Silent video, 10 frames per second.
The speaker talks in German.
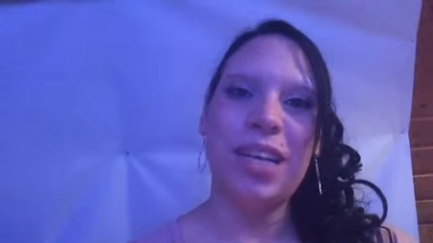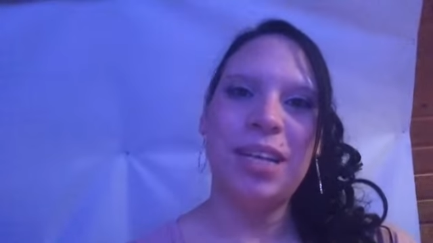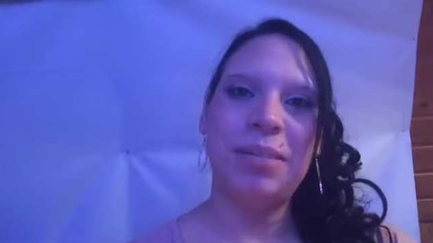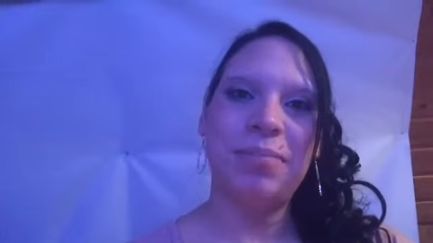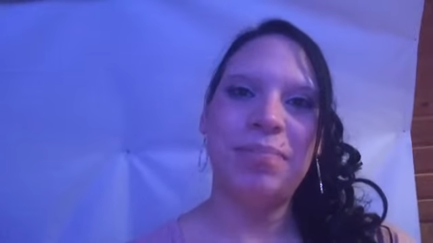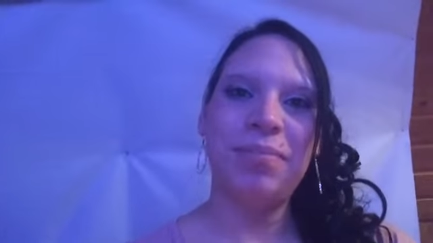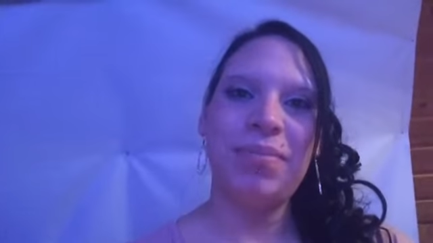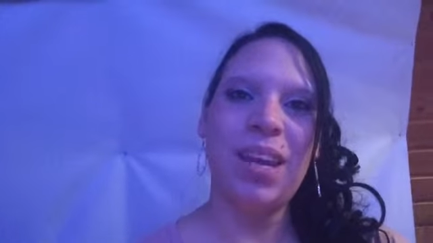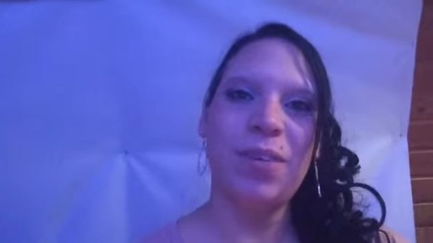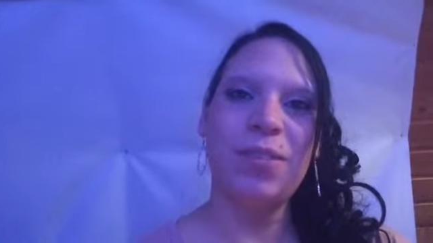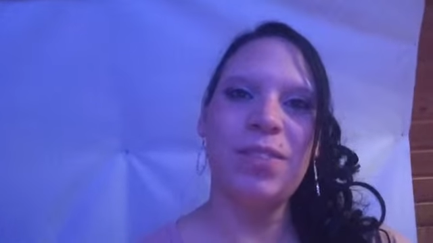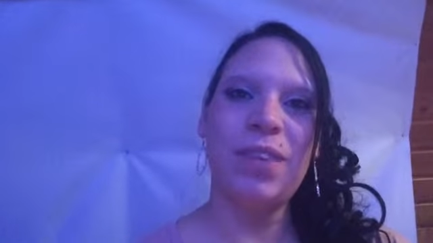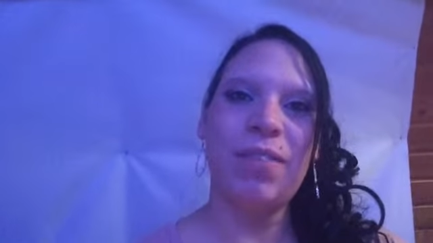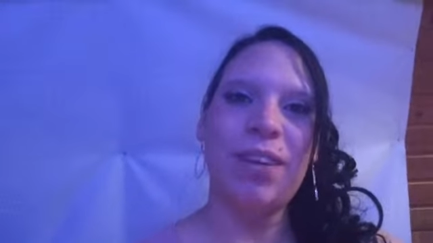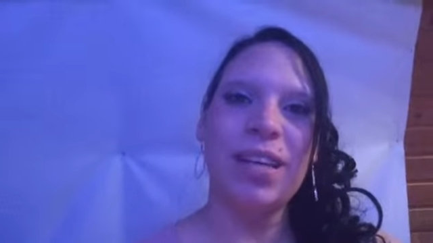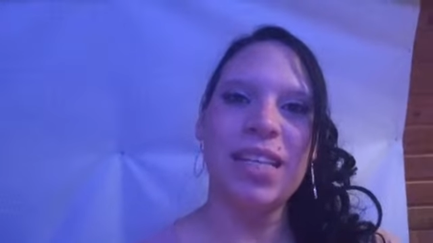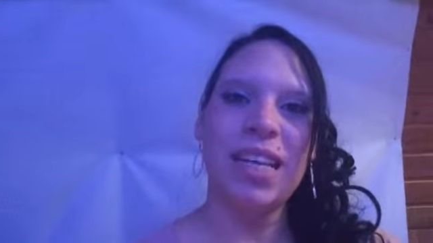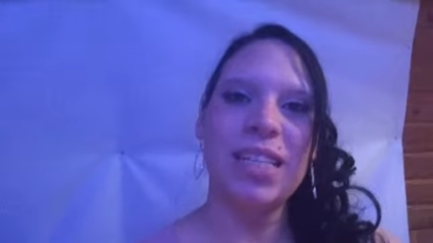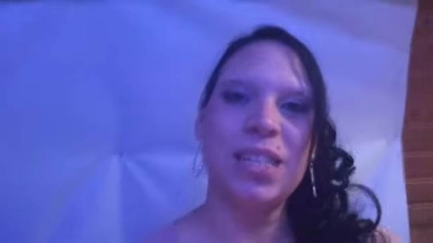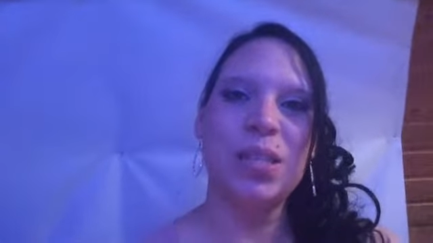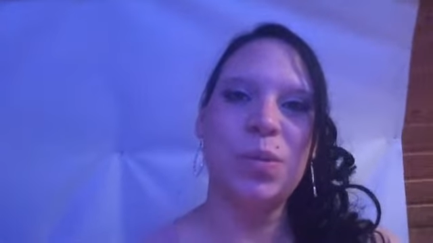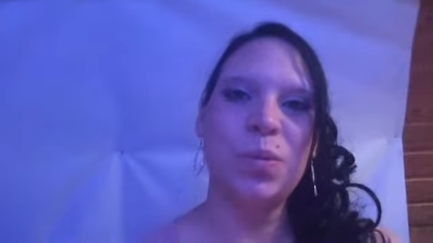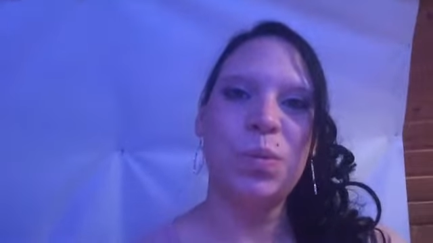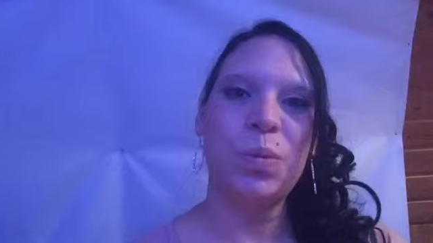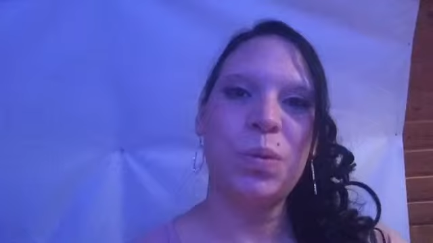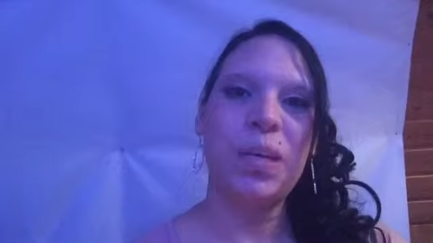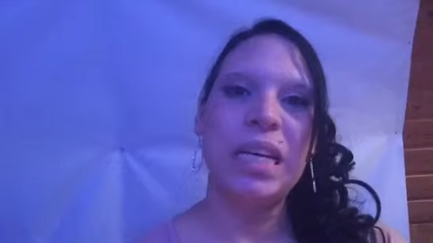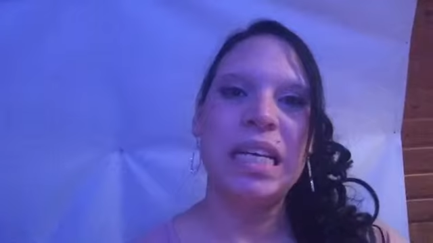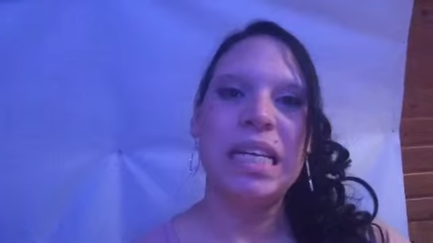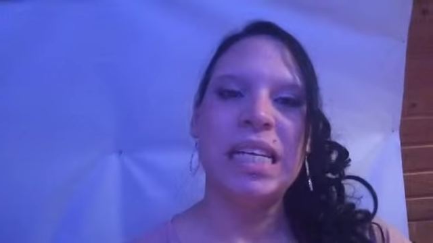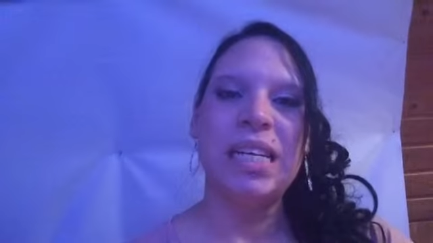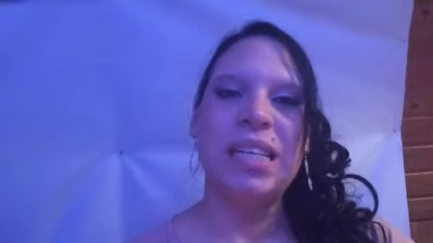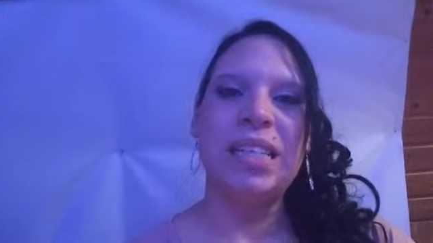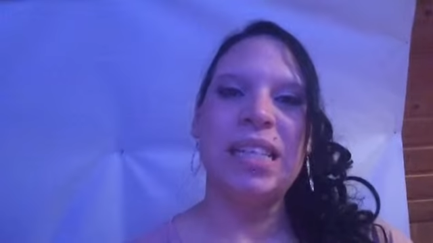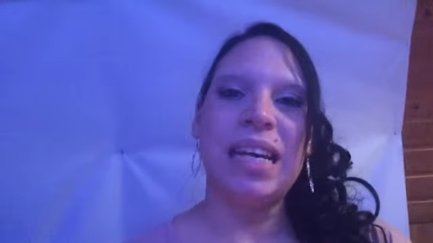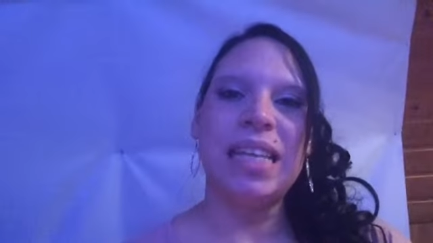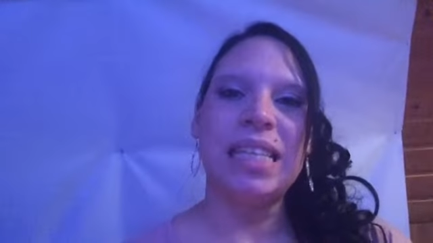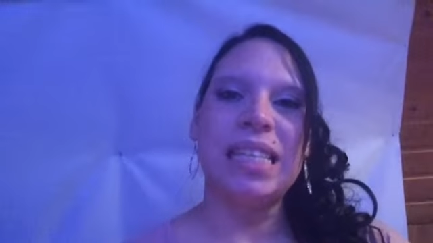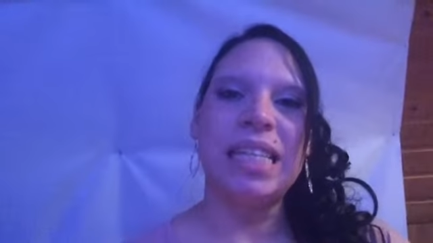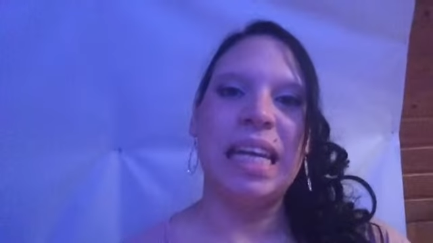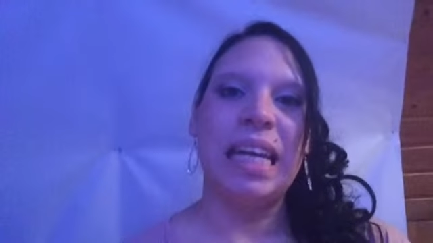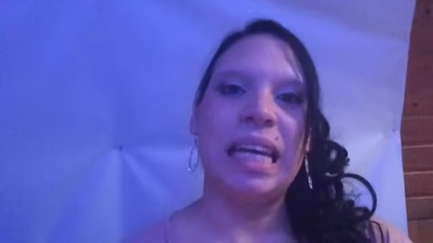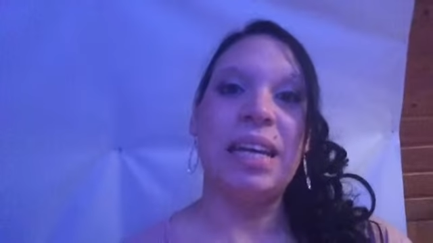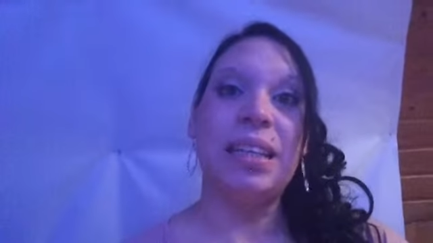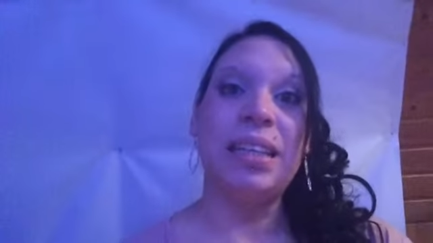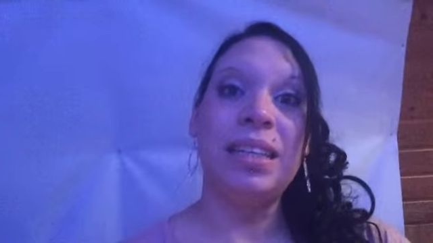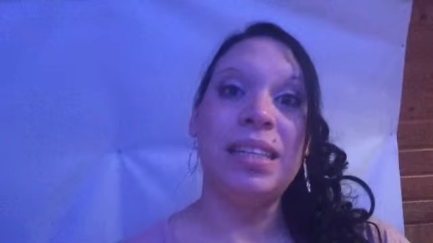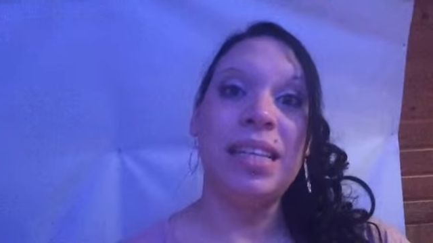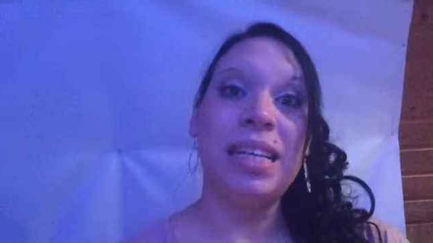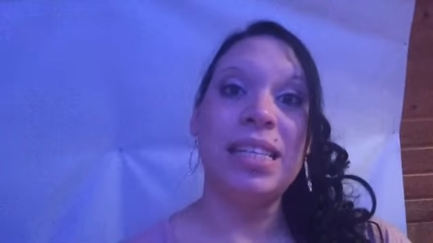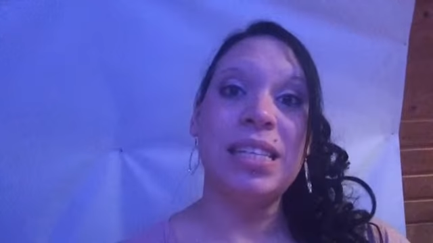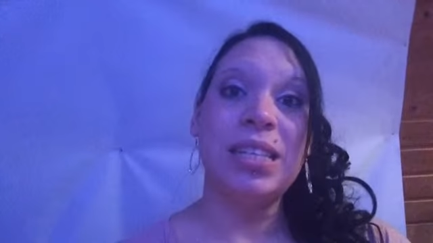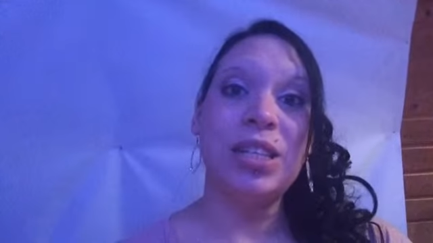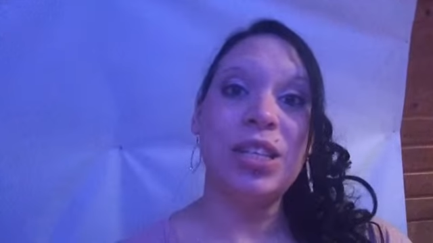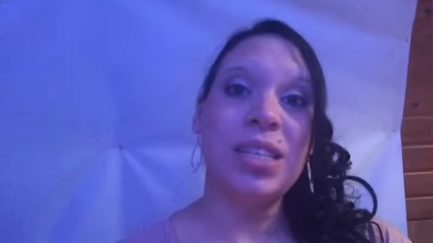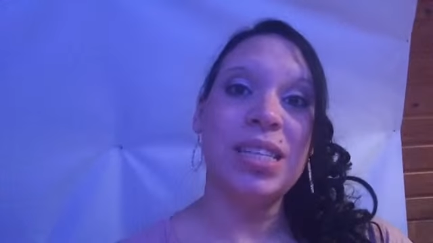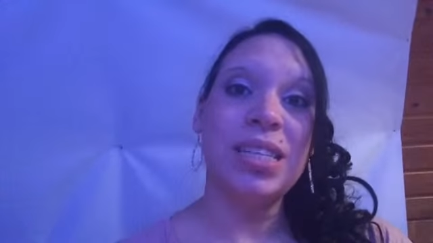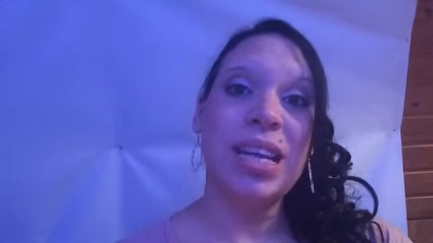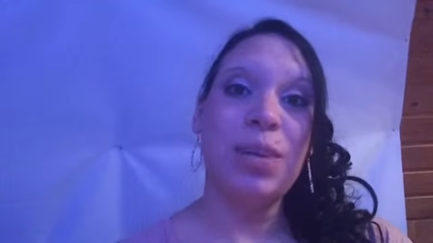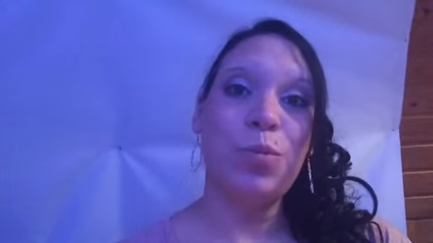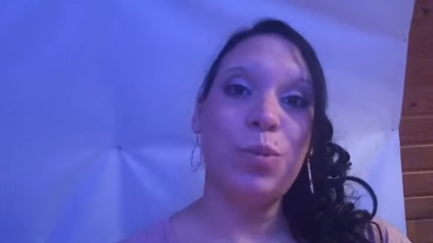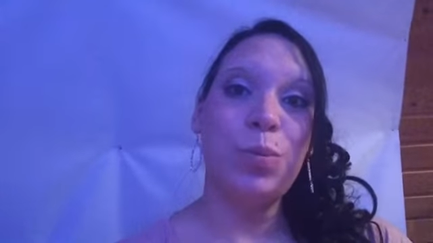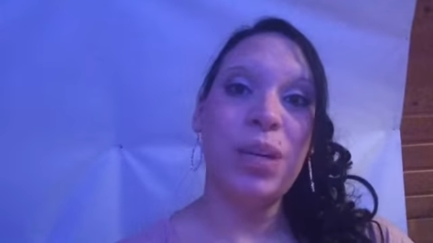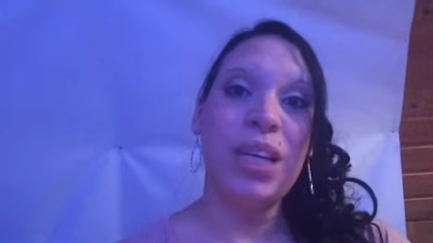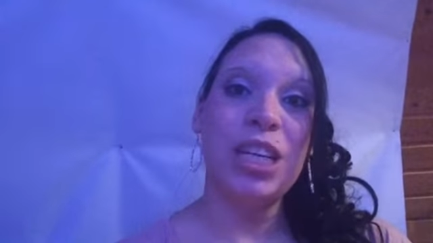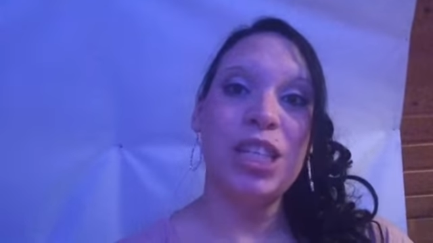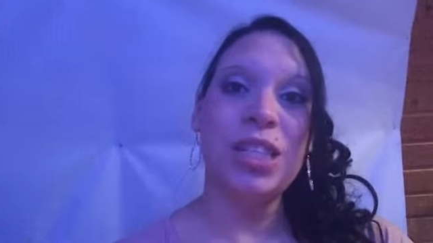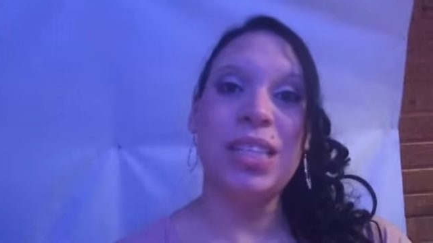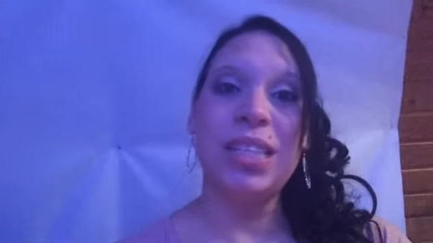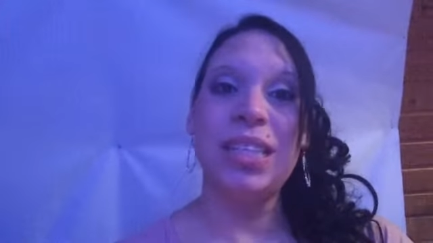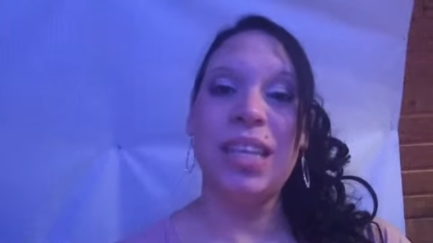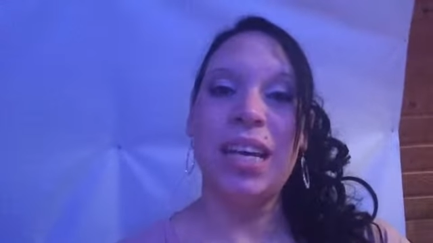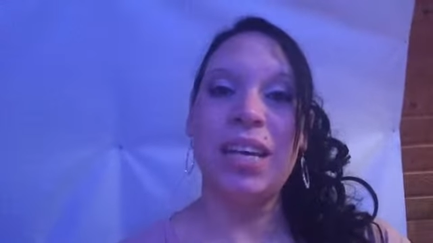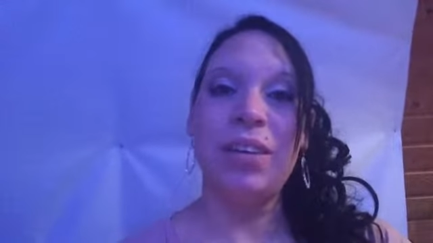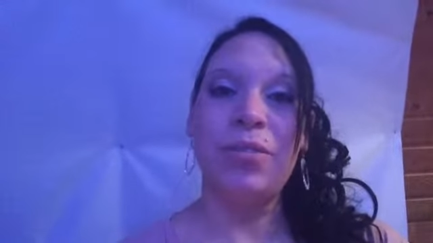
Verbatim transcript: Ähm, und zwar war es so, dass er es jetzt schon sehr gut beherrscht, sich äh,